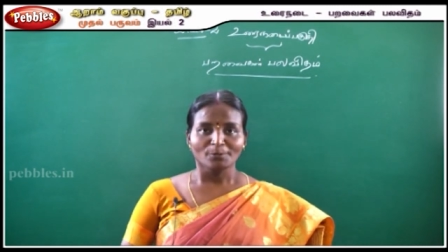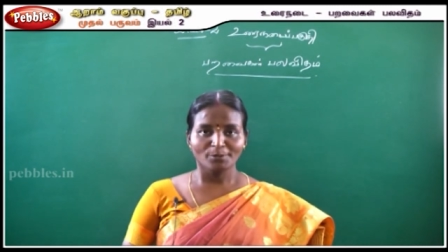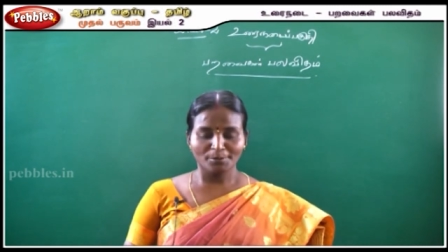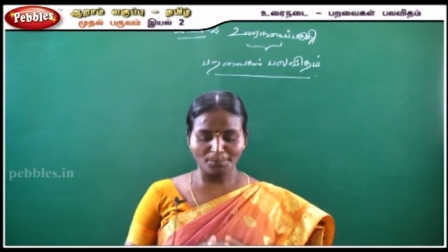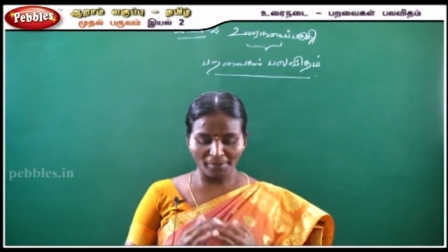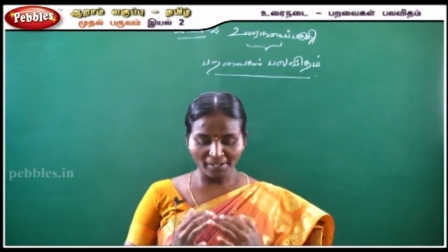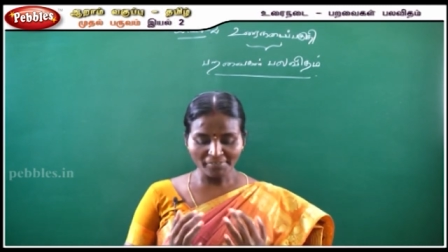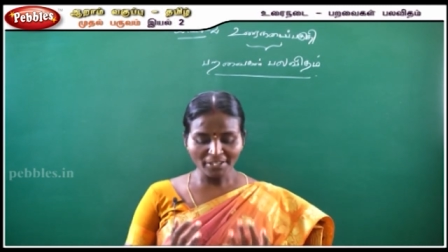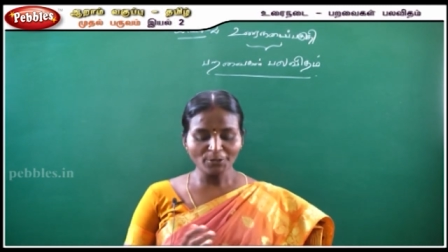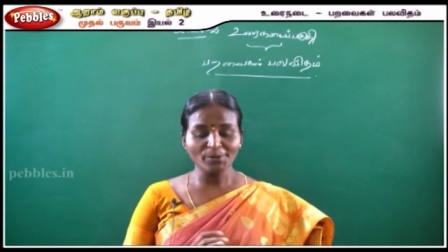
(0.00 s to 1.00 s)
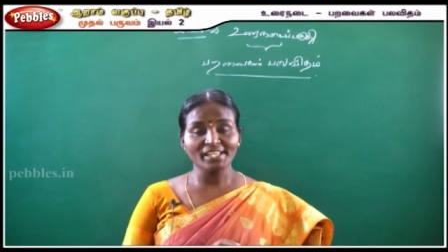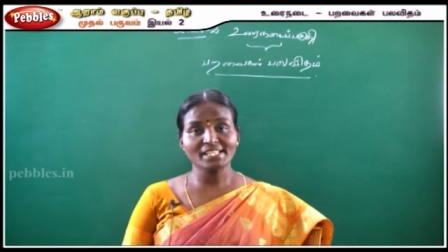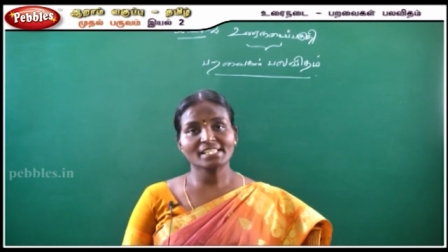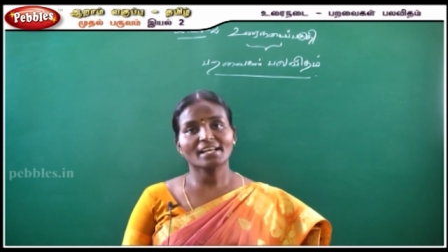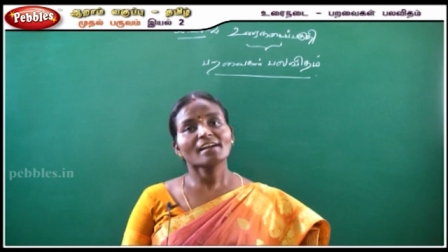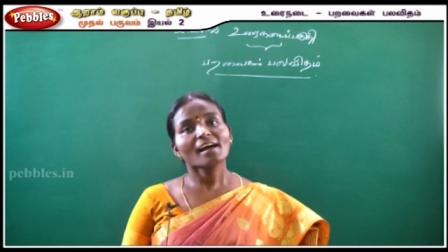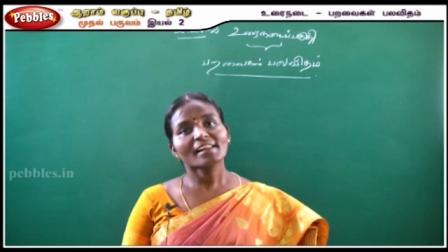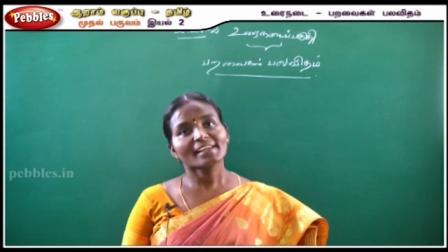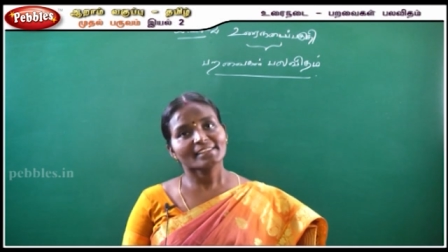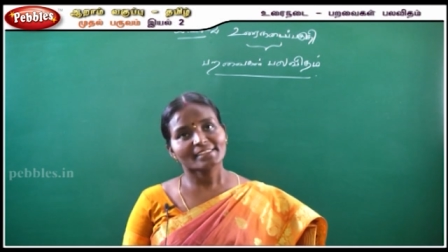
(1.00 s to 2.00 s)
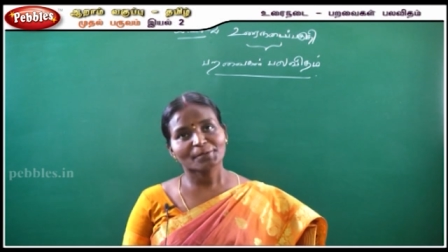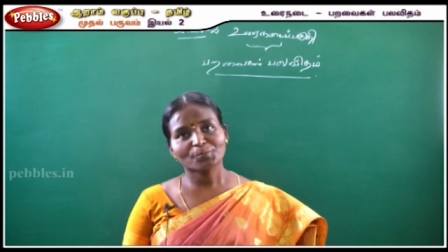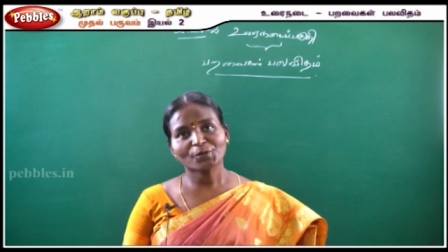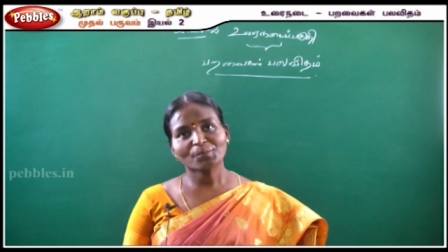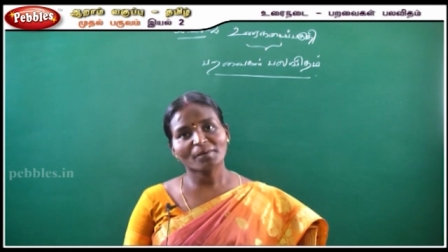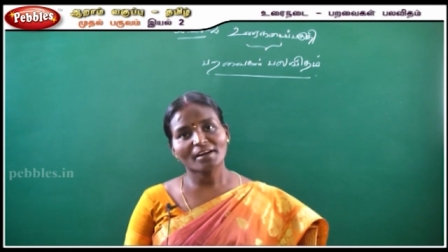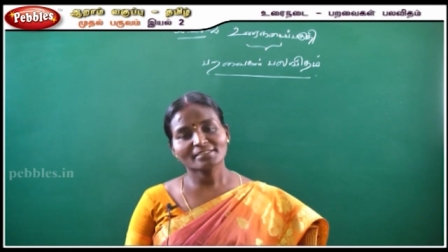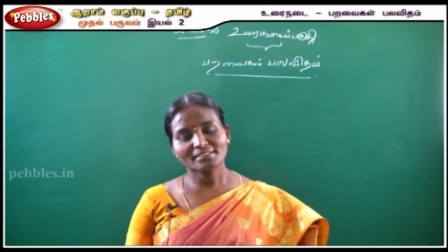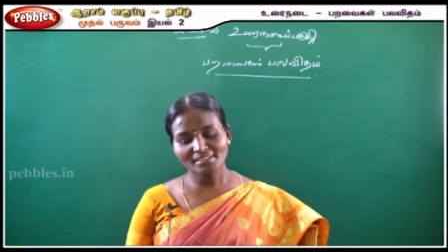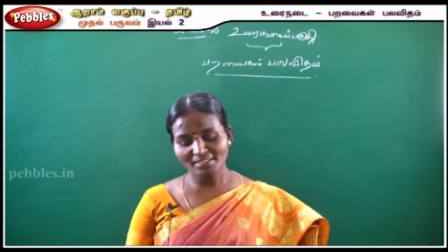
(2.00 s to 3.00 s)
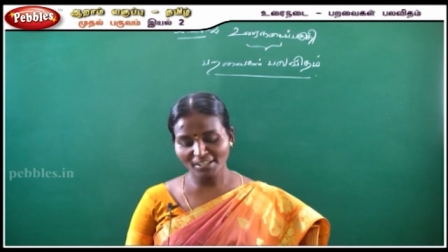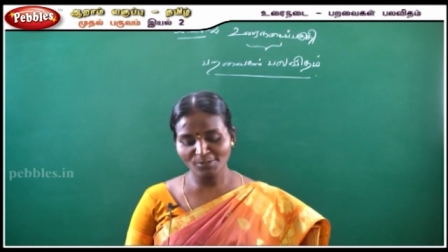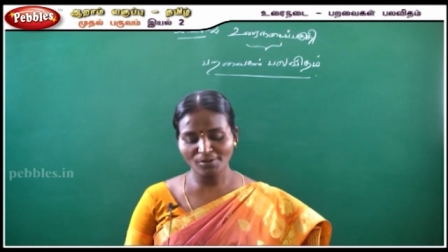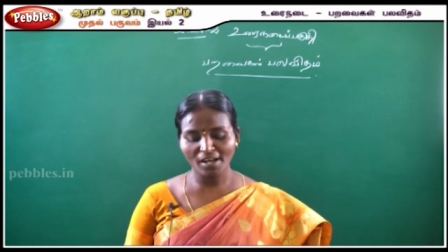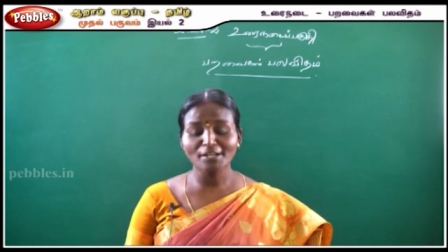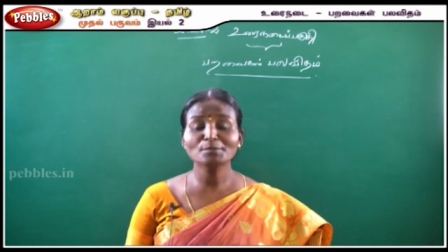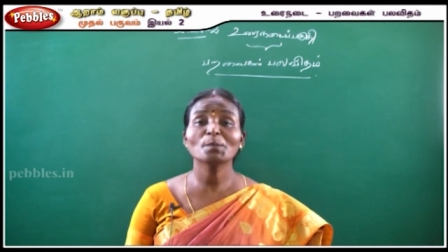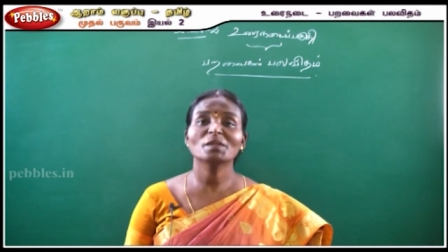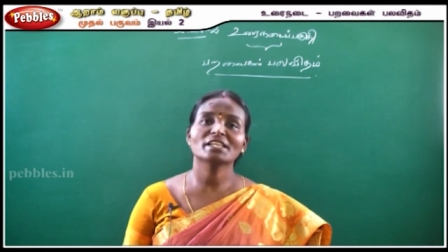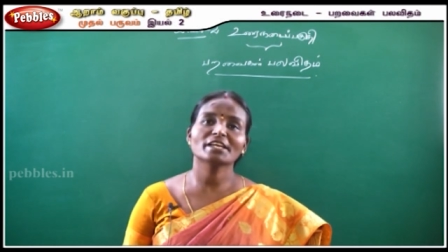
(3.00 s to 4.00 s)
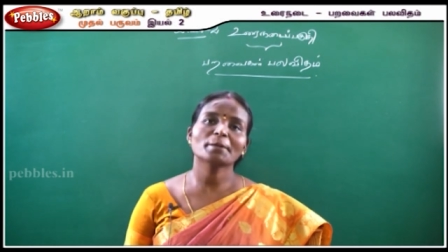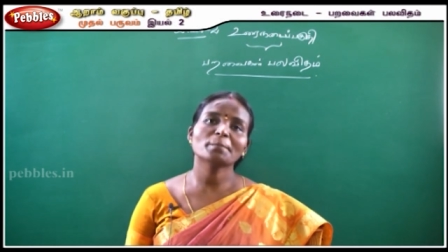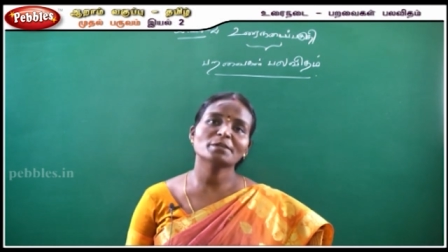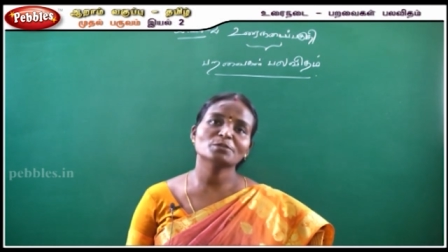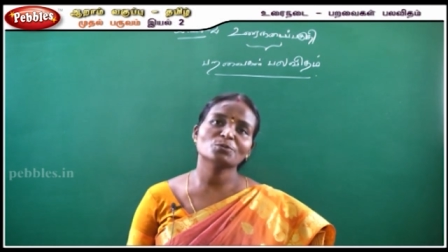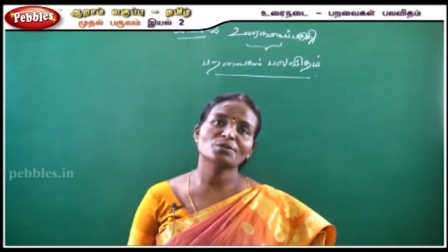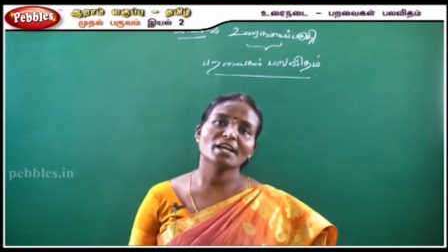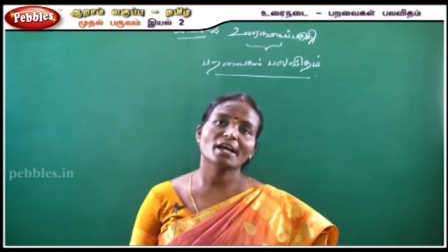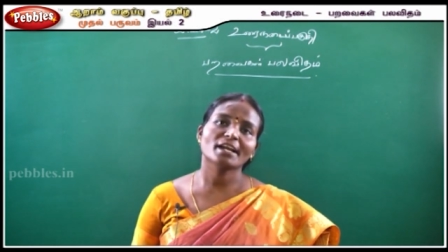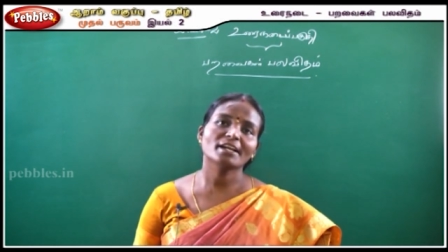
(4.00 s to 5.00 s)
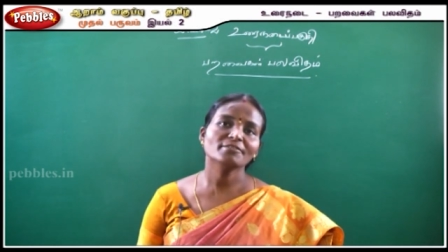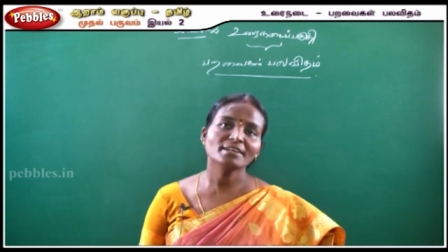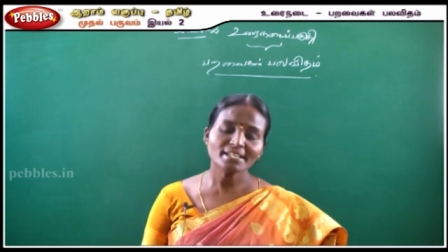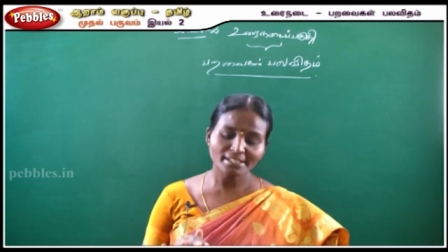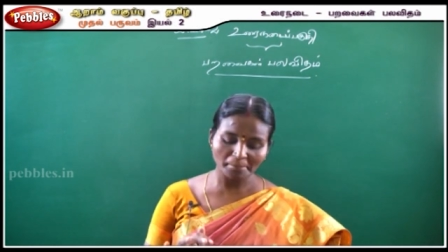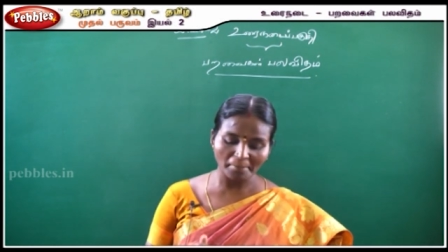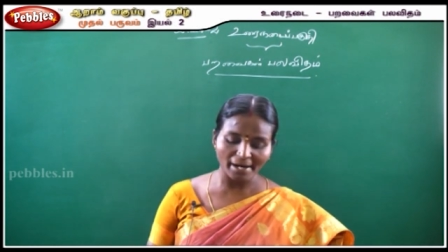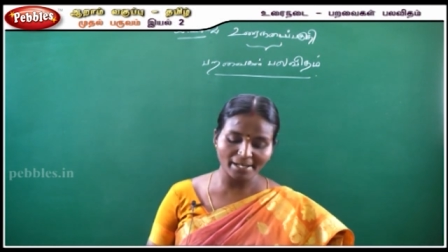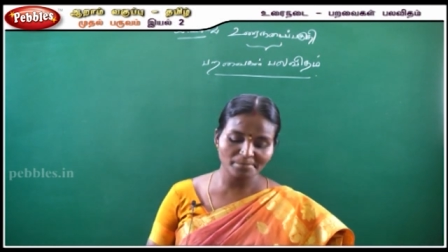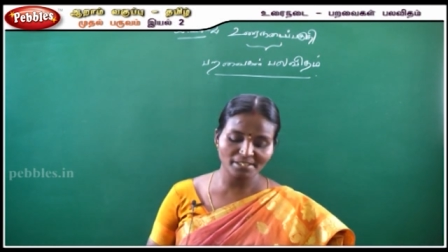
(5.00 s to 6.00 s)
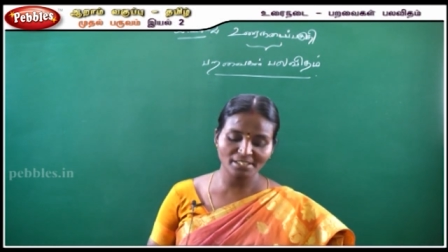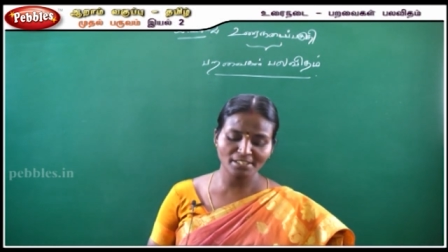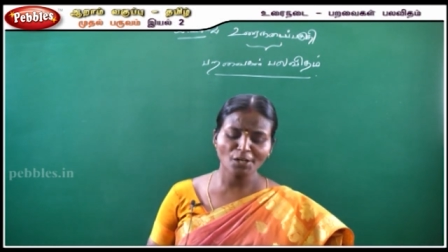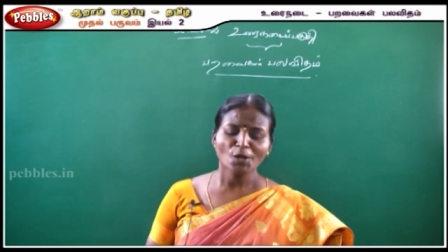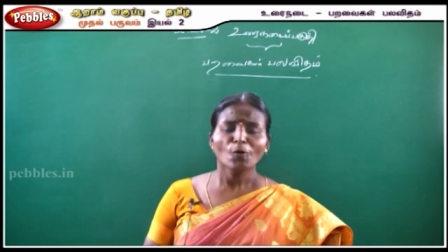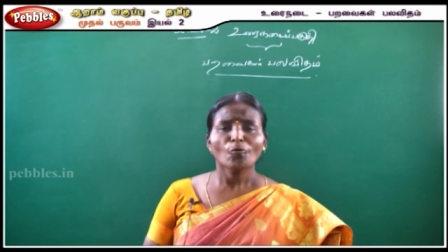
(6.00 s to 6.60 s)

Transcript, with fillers: ஒரு பறவைகளுடைய சரணாலயத்தை போய் பார்த்ததற்கான ஒரு அனுபவத்தை ஏற்படுத்தக்கூடிய அளவில் இந்த பாடம் இருக்குது